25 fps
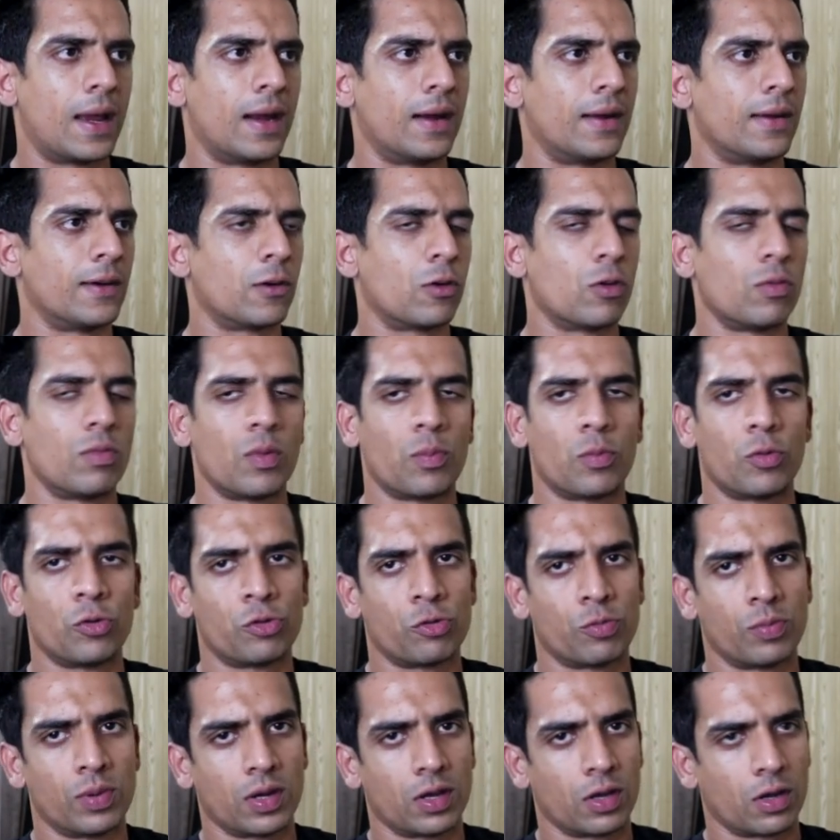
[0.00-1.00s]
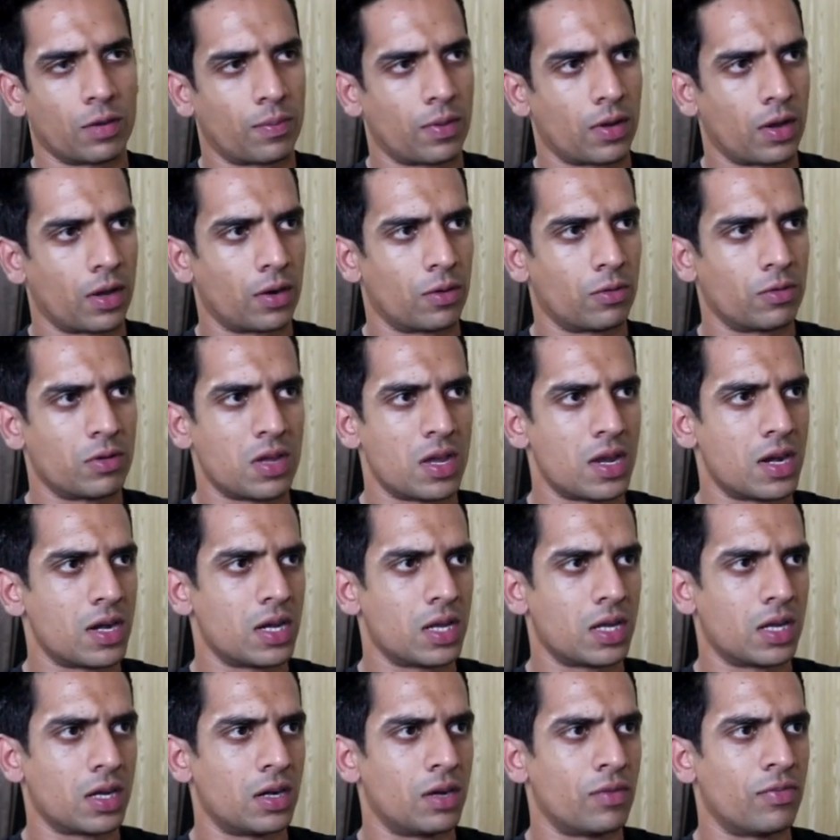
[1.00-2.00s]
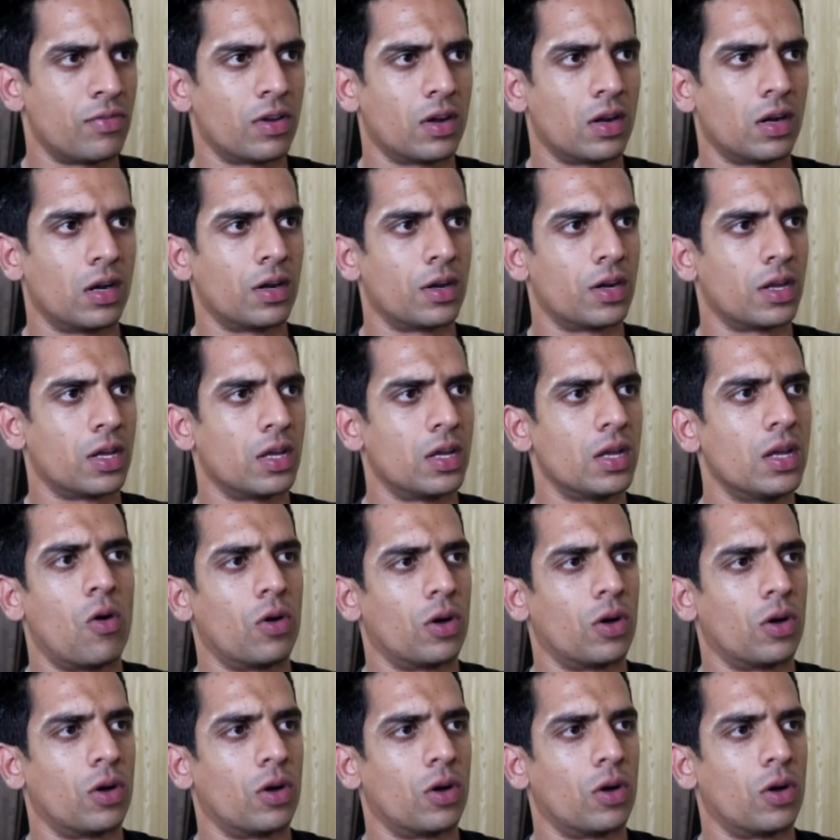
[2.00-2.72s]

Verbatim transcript: एंड इनको मैं पुश भी कर पा रहा हूँ ये नहीं कि डिफ़िकल्टी